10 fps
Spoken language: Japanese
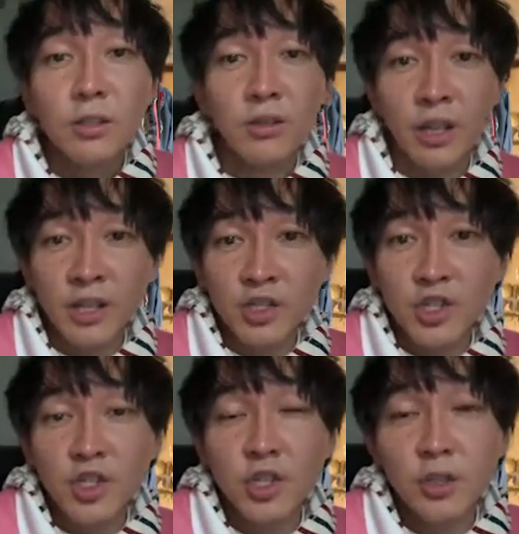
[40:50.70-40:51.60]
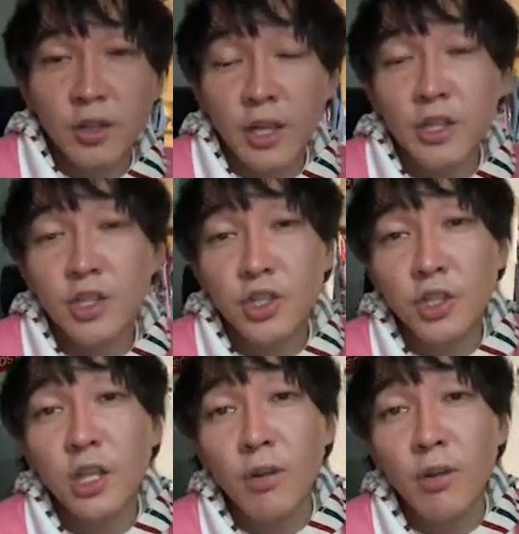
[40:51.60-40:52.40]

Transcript: 連中、連中に